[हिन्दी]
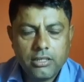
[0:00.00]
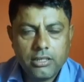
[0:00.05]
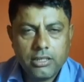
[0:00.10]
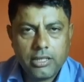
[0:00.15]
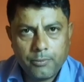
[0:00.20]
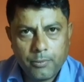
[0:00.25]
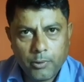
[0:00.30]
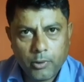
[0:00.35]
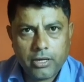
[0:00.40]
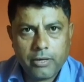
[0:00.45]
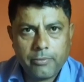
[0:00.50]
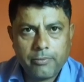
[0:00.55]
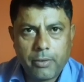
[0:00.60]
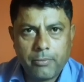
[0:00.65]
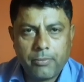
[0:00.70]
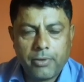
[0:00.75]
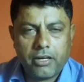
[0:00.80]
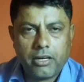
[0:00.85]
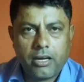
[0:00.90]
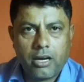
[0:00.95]
दीपू के
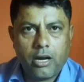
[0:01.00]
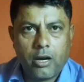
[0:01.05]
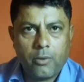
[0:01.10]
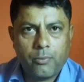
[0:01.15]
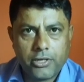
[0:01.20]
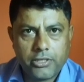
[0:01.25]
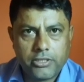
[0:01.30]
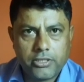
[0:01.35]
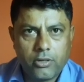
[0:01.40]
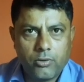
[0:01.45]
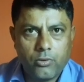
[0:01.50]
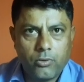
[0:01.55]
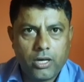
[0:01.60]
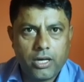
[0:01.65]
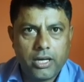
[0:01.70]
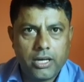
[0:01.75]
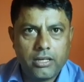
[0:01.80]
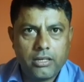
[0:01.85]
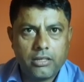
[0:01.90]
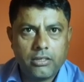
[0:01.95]
पापा का ऑपरेशन
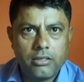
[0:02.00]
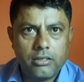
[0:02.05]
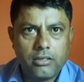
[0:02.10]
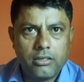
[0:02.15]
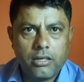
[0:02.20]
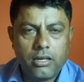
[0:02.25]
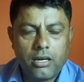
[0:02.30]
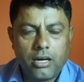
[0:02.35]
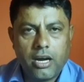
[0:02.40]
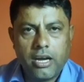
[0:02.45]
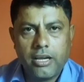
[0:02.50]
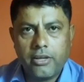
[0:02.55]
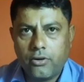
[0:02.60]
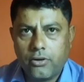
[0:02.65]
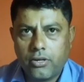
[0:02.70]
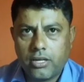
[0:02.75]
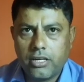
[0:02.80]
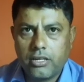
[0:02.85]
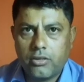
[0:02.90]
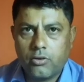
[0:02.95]
हुआ है आई
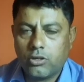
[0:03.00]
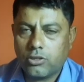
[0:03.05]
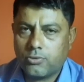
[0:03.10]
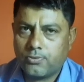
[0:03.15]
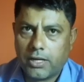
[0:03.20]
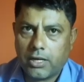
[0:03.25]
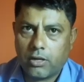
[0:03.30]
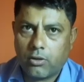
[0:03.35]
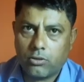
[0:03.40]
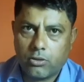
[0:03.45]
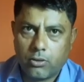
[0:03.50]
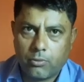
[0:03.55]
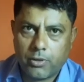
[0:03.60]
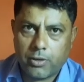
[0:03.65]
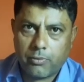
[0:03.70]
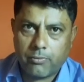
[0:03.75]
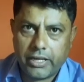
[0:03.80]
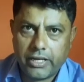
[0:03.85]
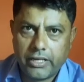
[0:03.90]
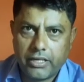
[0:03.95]
रोटरी हॉस्पिटल
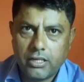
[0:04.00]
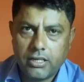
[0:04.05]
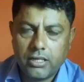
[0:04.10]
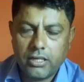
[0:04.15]
ओदम्बर में